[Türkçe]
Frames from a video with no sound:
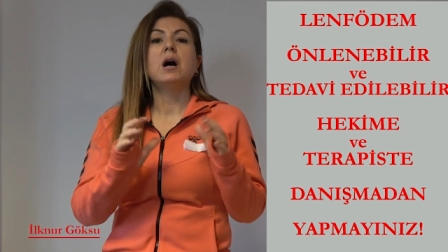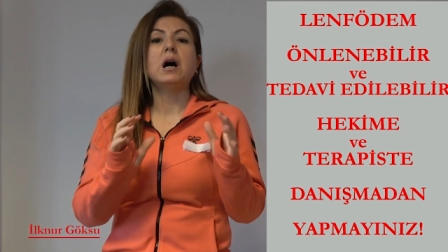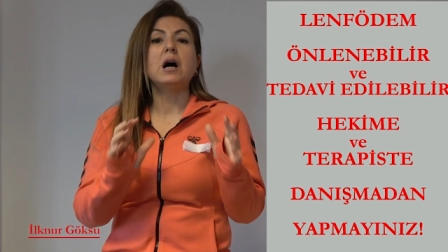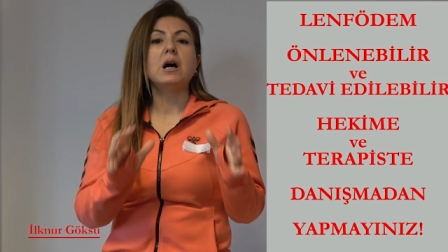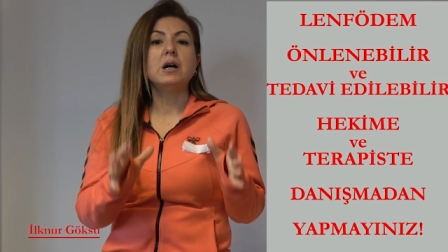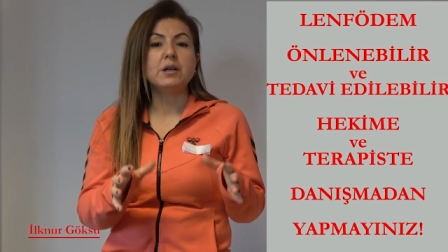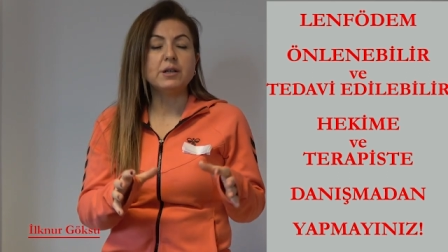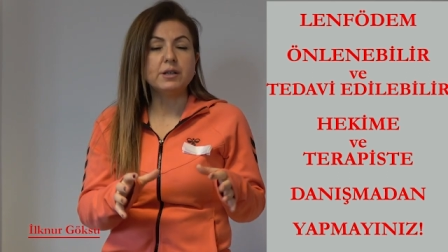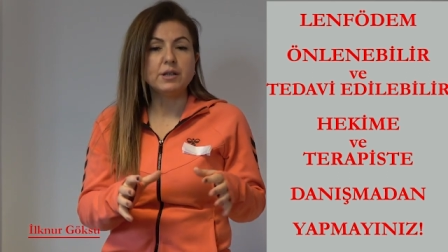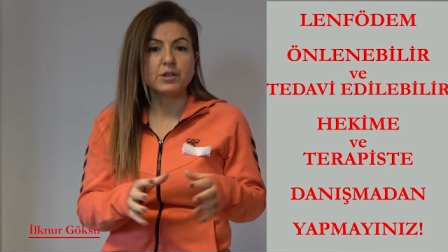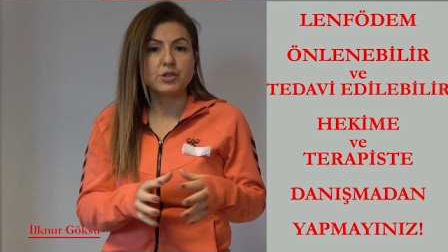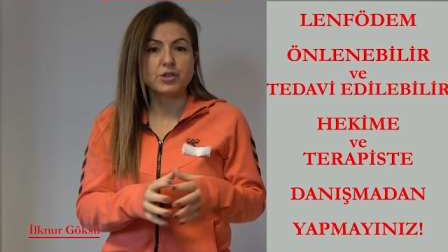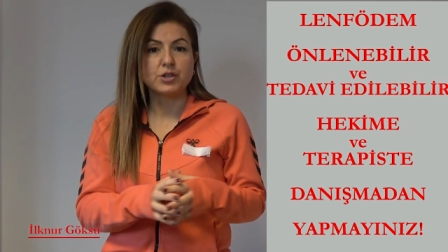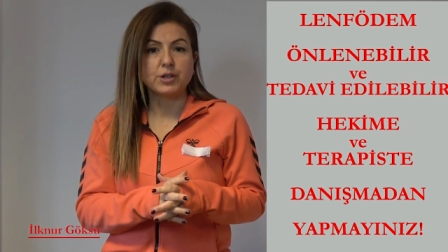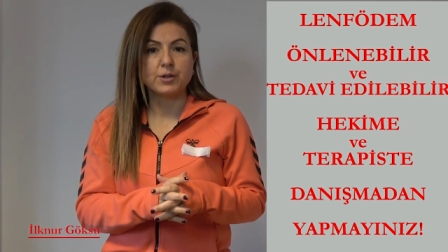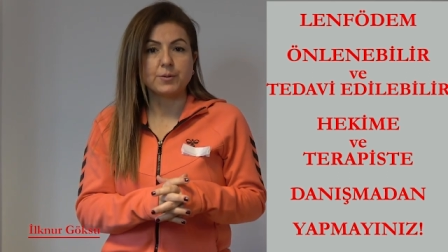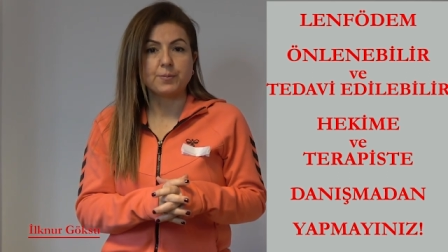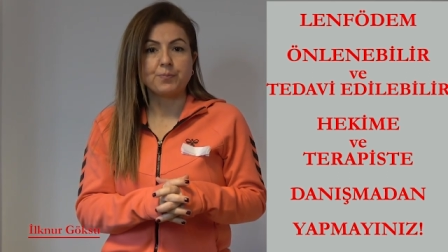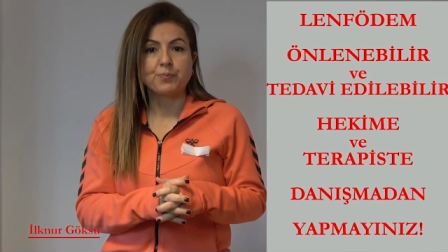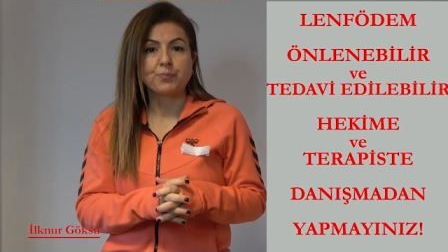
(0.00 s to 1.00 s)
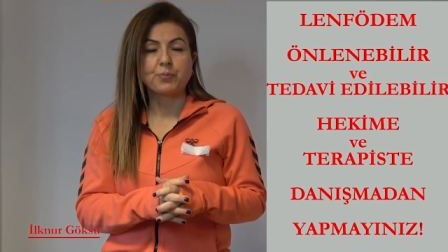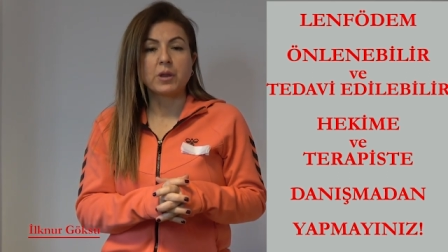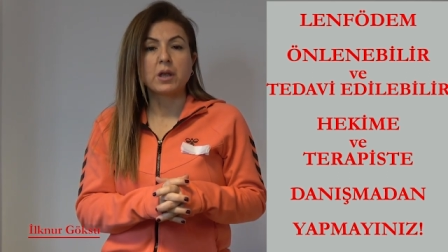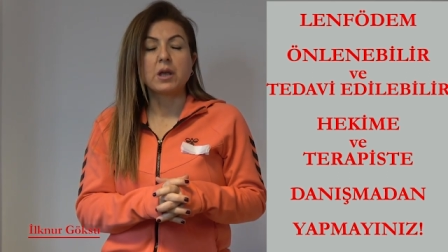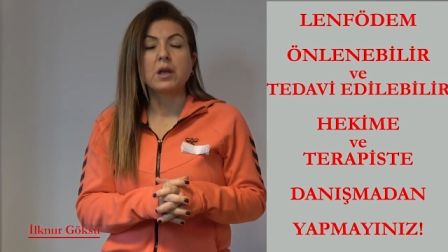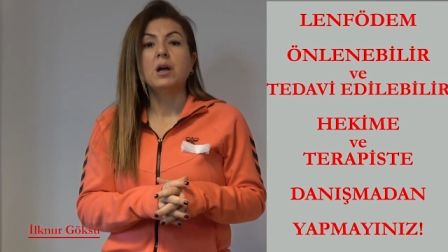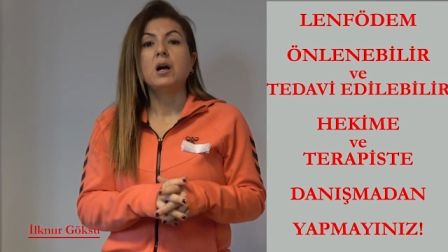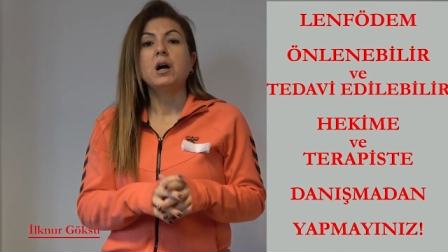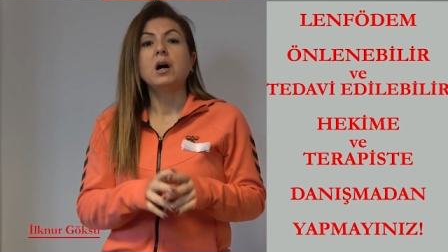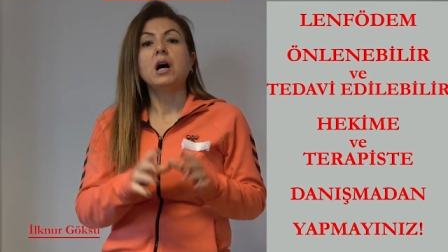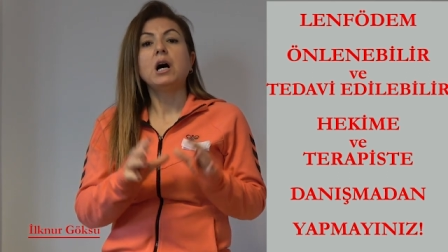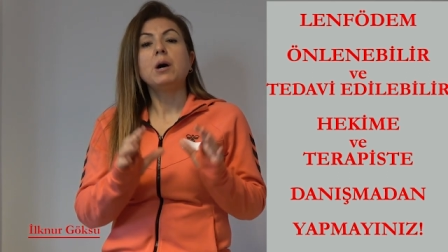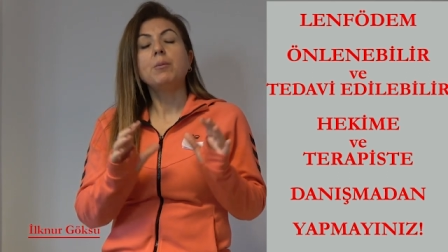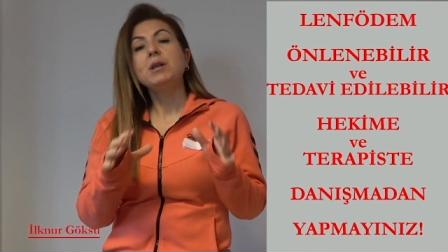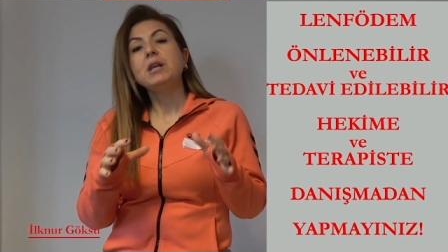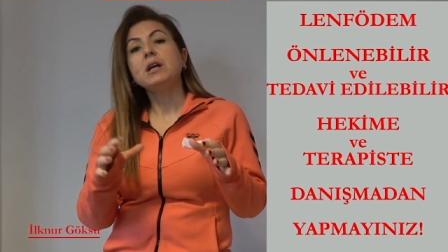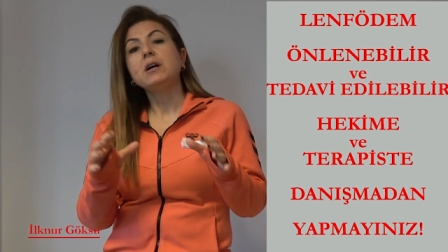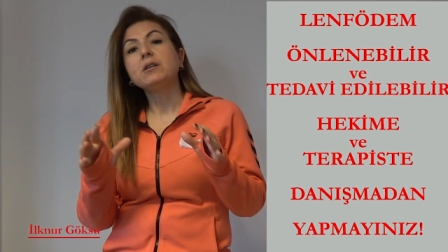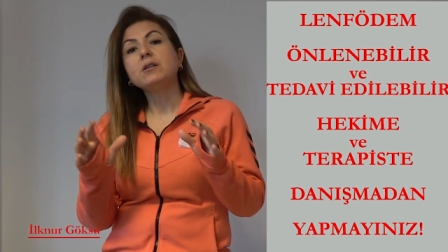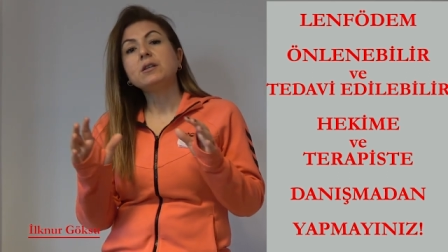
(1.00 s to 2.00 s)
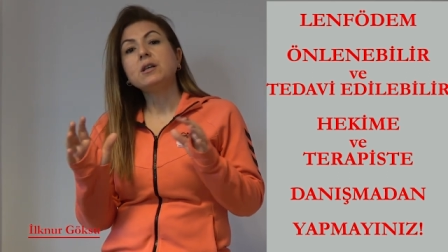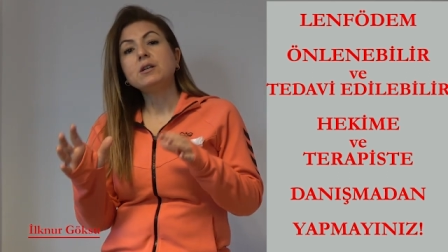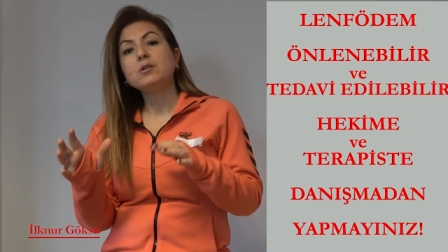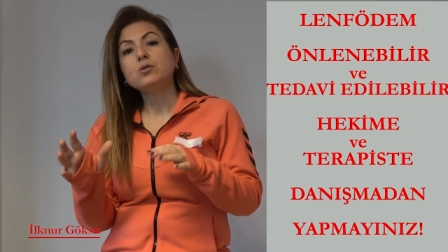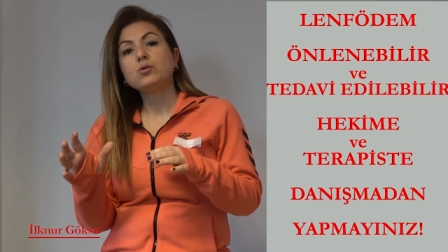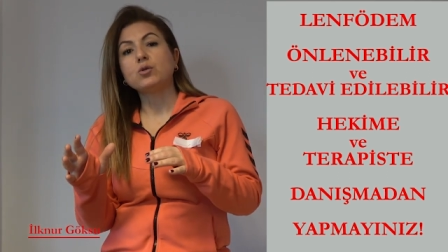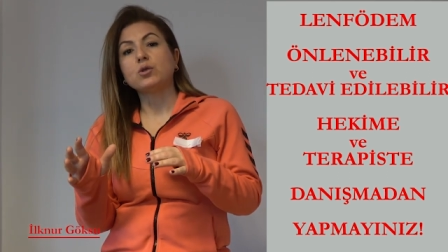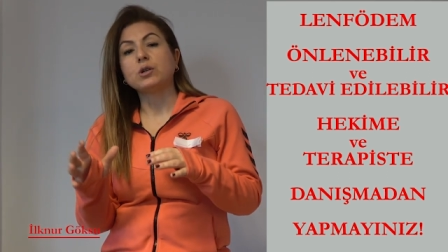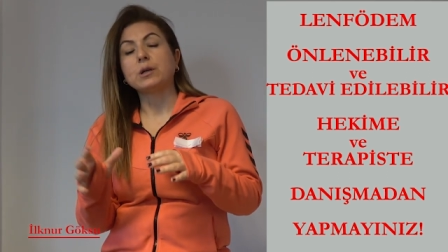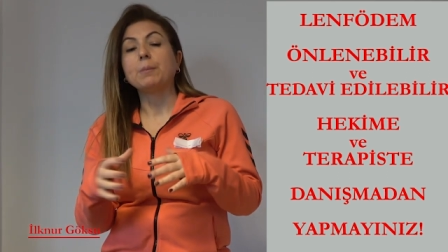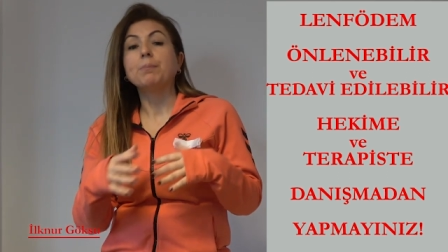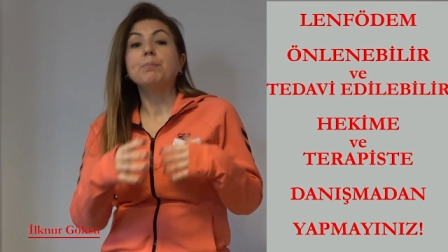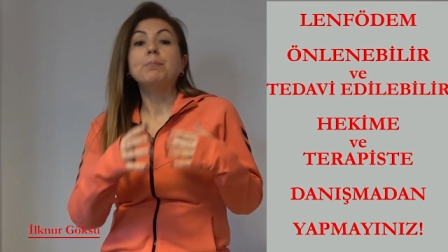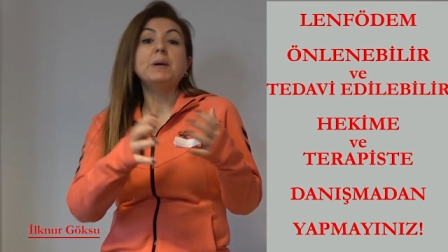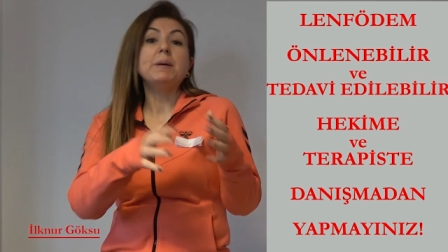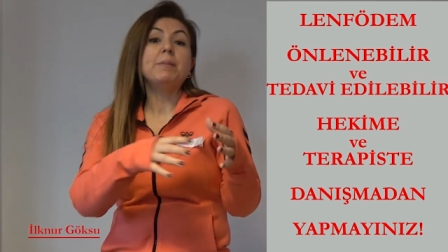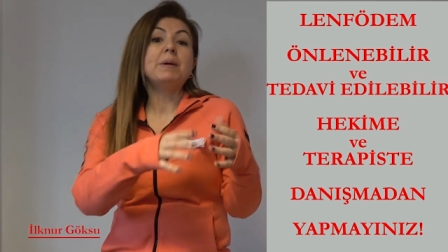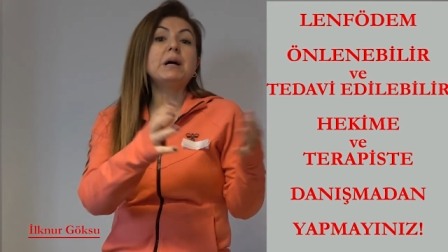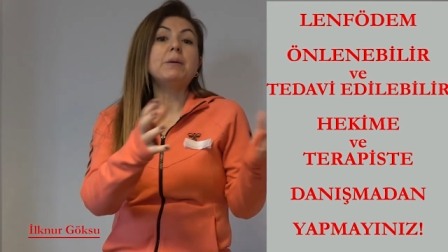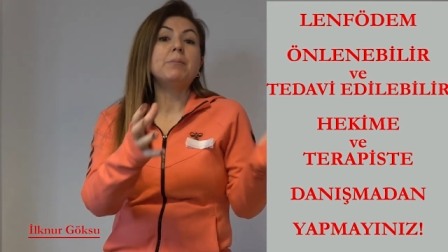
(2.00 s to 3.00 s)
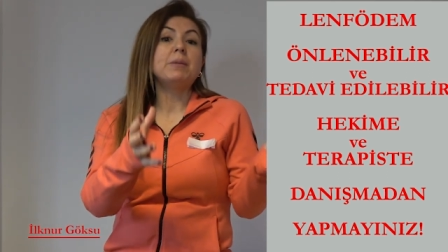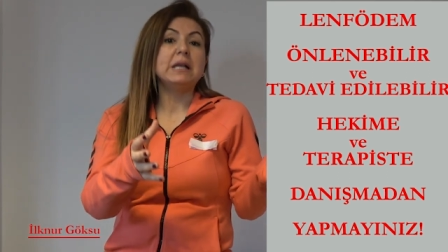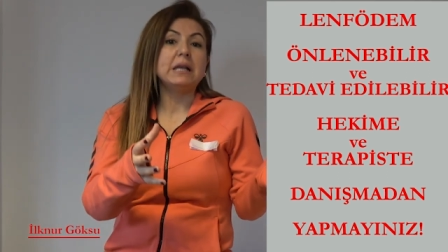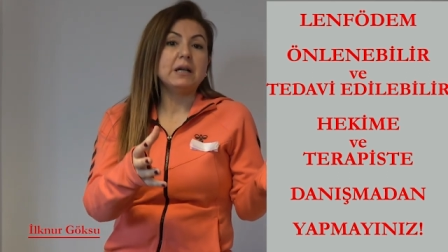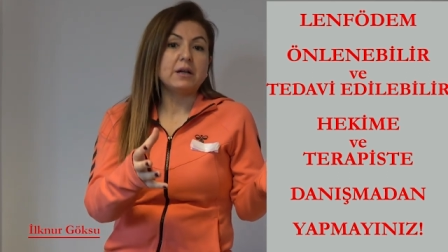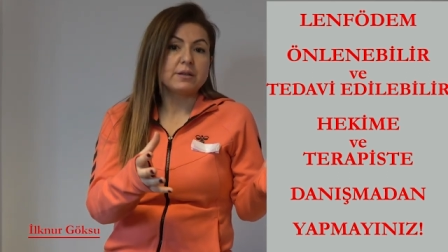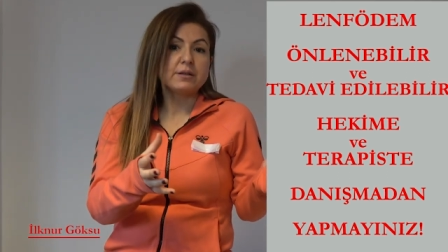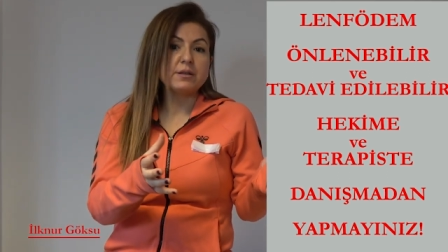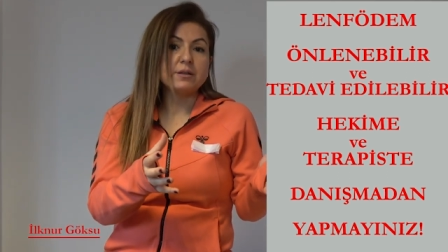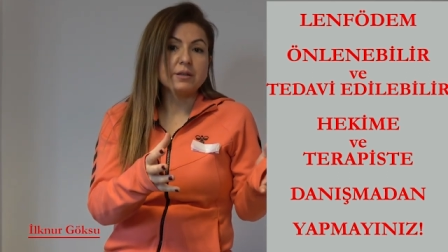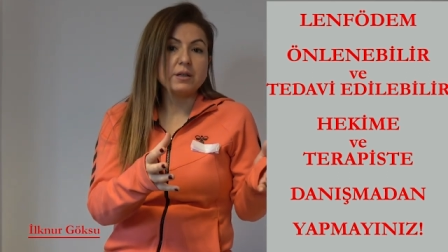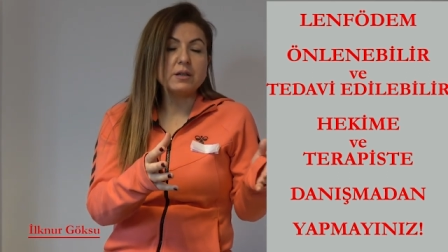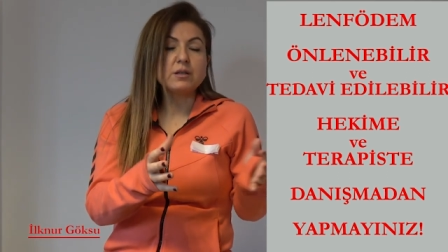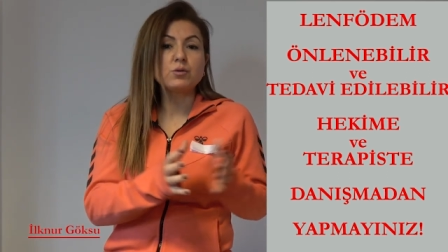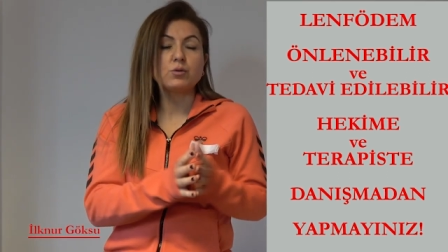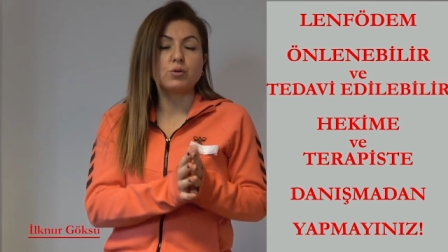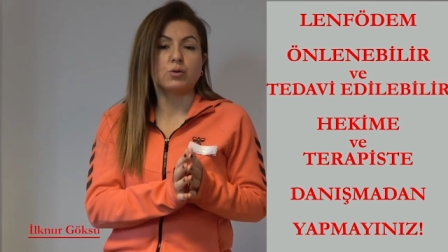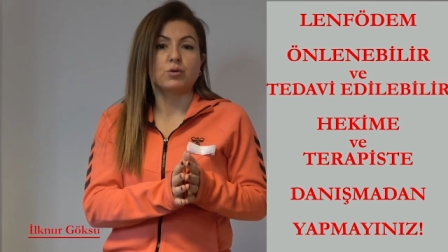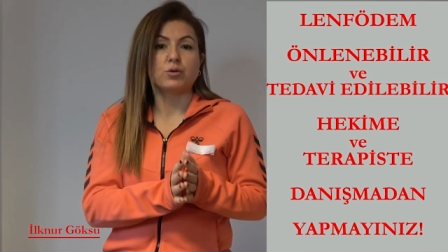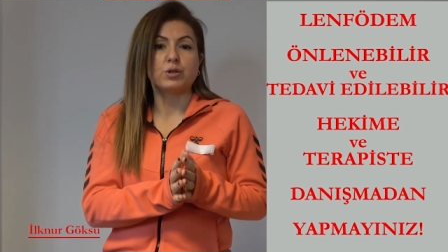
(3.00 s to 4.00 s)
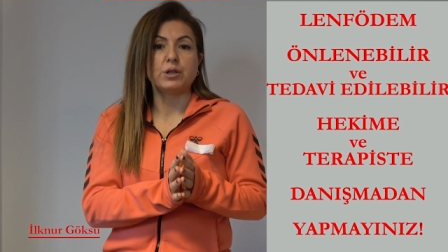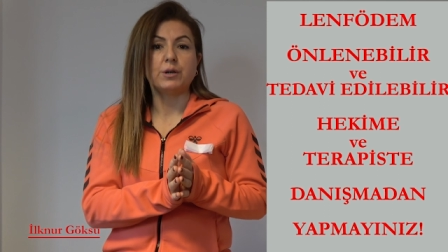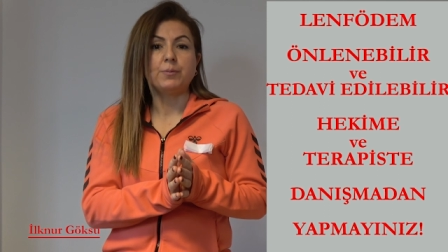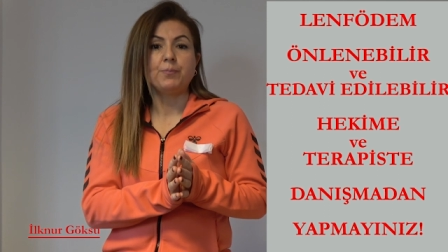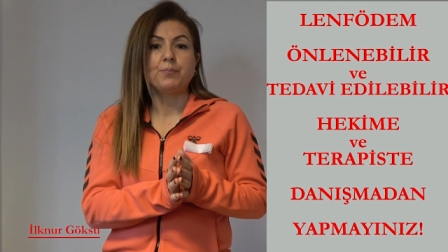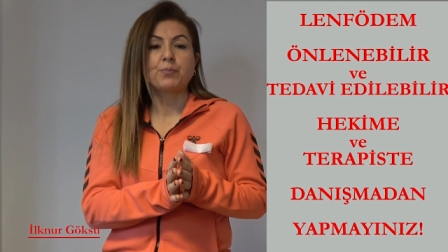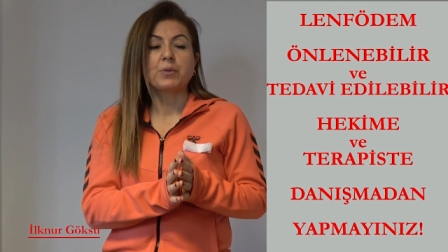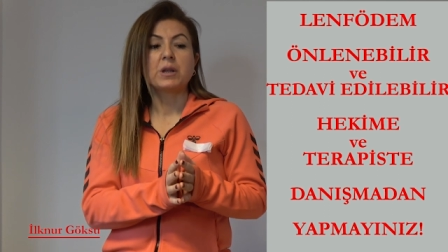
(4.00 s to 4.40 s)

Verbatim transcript: Arkadaşlar, ameliyattan sonra, meme ameliyatından sonra